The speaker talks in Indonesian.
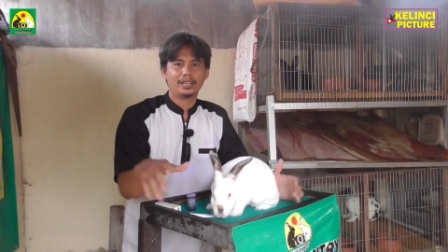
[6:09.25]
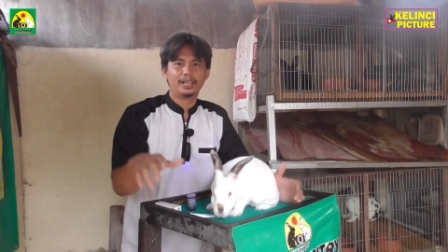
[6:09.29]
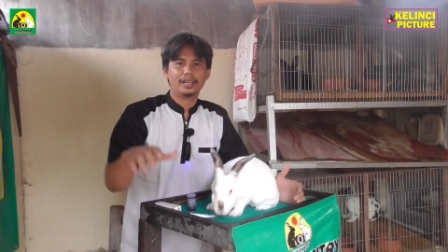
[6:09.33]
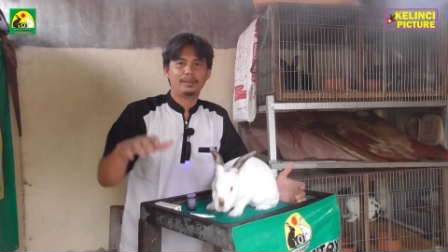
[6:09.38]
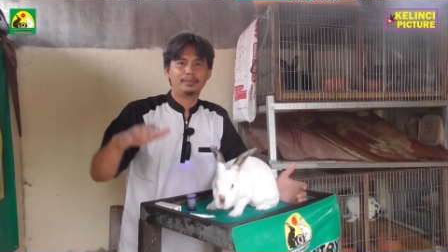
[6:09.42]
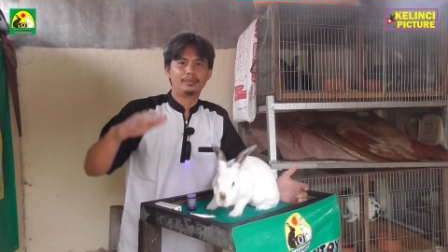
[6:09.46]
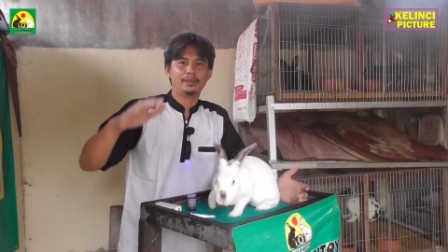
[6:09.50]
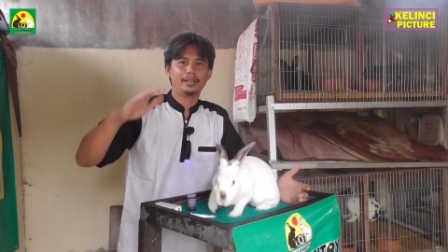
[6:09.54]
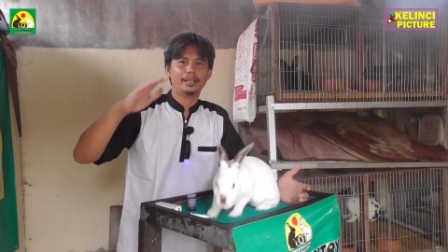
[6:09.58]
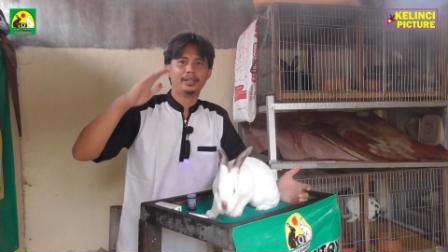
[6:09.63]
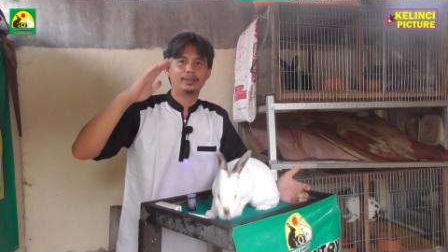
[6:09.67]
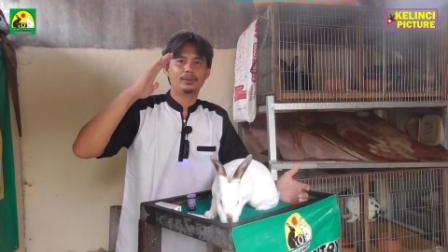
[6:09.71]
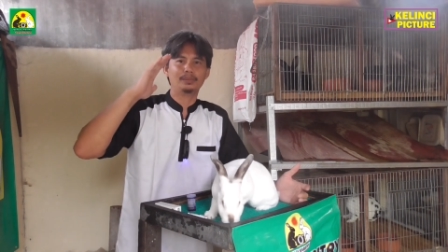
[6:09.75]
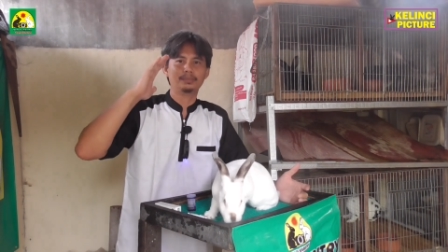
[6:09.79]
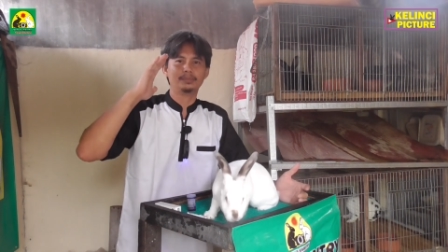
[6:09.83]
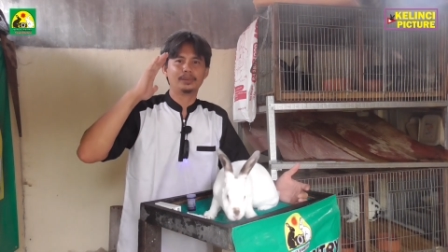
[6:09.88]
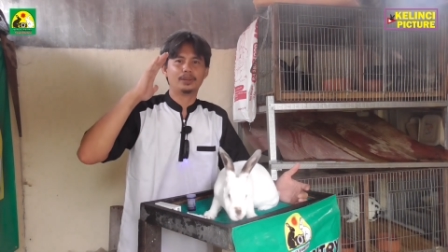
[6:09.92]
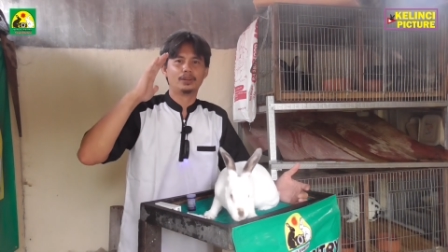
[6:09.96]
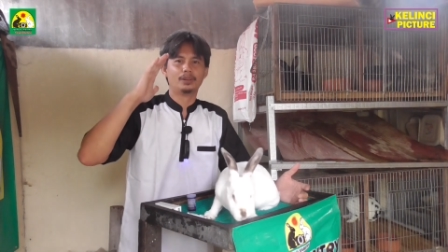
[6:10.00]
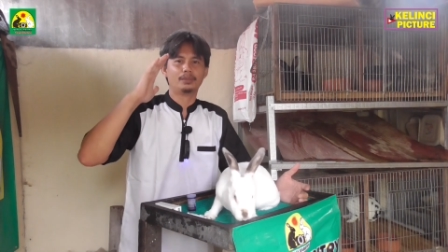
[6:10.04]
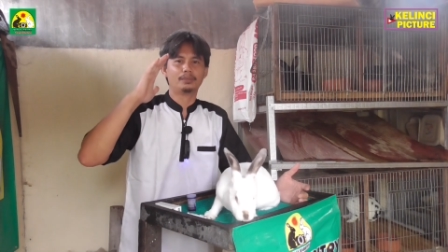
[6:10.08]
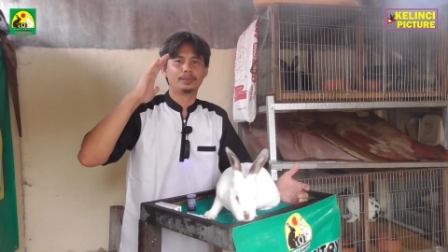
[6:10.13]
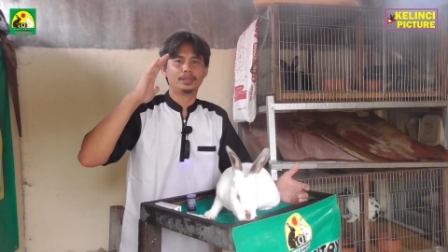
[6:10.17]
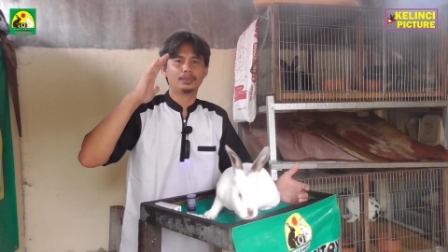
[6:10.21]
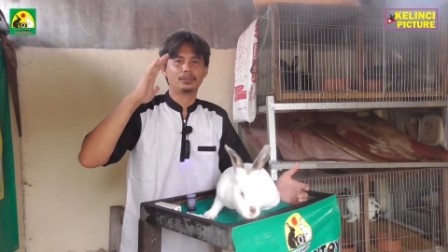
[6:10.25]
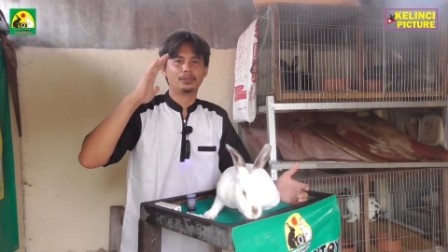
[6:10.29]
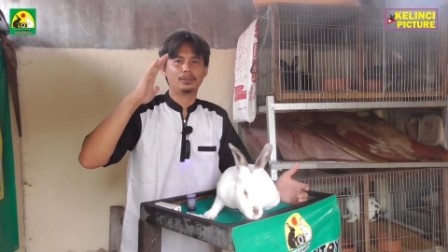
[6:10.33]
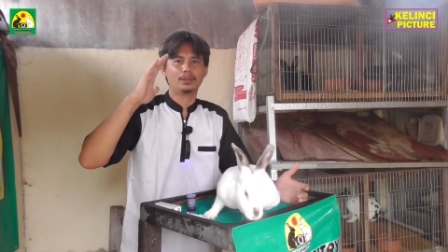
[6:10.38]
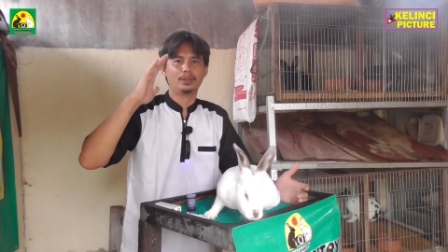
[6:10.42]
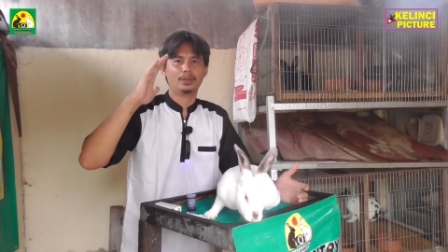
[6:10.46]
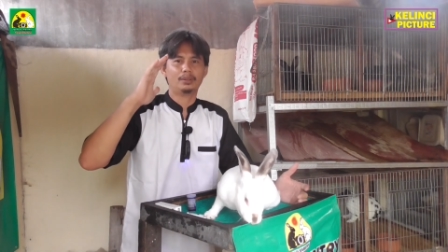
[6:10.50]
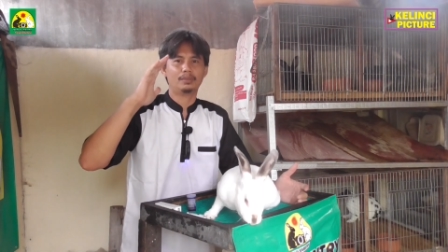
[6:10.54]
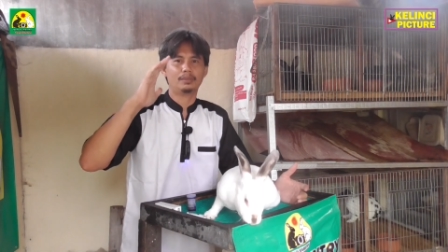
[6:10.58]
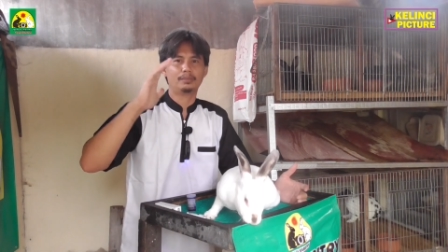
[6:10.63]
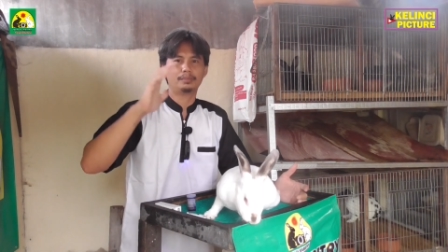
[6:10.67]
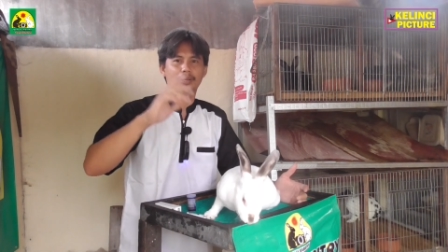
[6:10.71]
Assalamualaikum
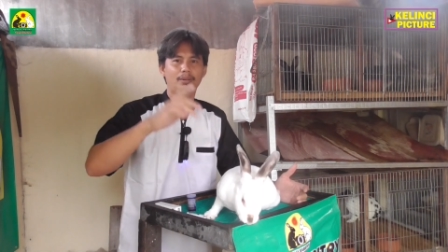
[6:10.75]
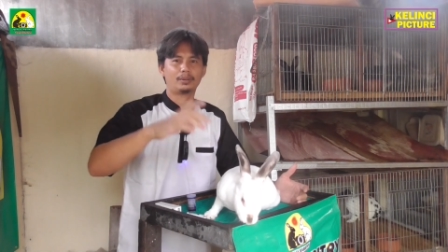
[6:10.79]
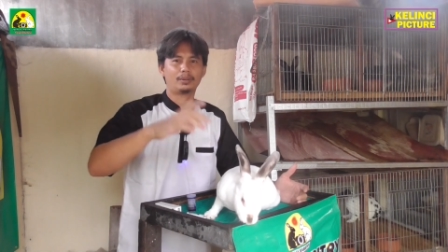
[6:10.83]
warahmatullahi